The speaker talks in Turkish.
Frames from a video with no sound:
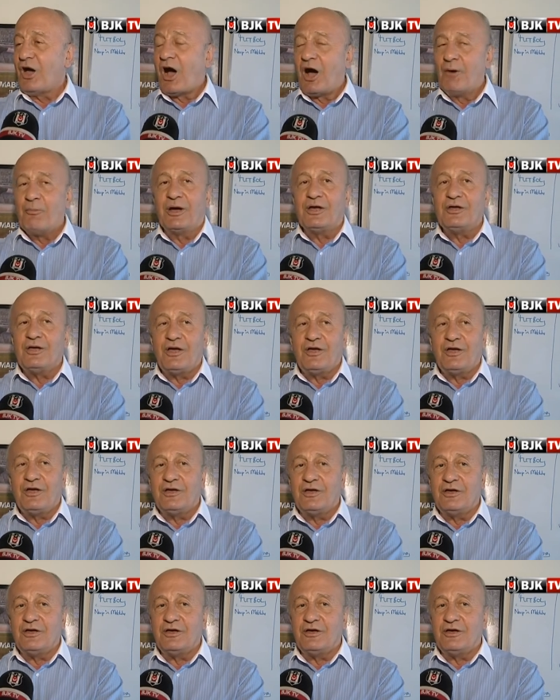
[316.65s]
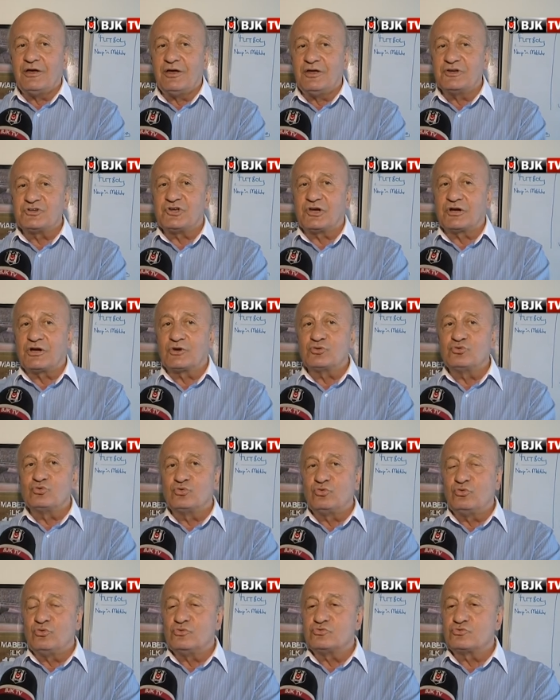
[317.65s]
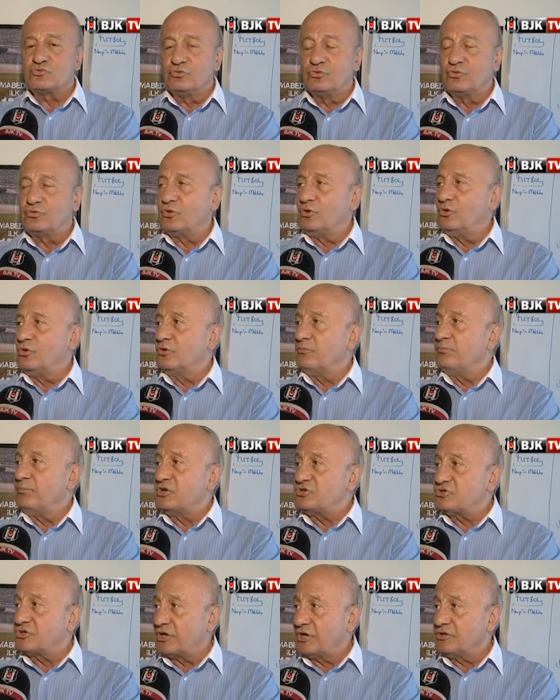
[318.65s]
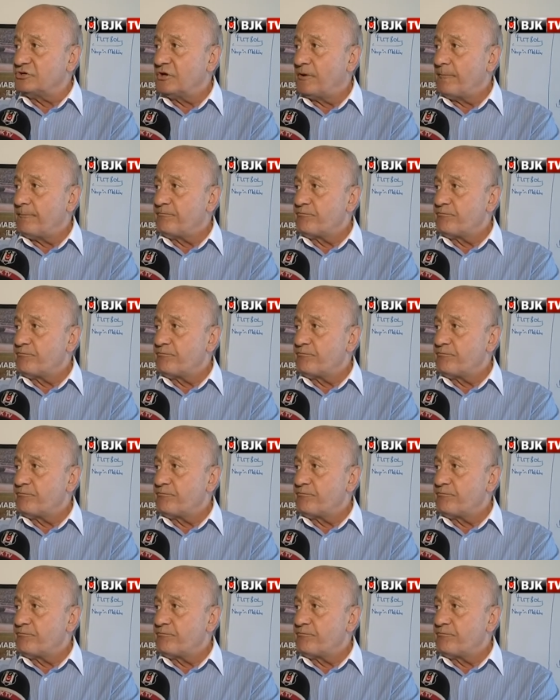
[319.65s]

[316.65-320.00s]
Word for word: Ama e, her şeye karşı şunu söylüyorum. Beşiktaş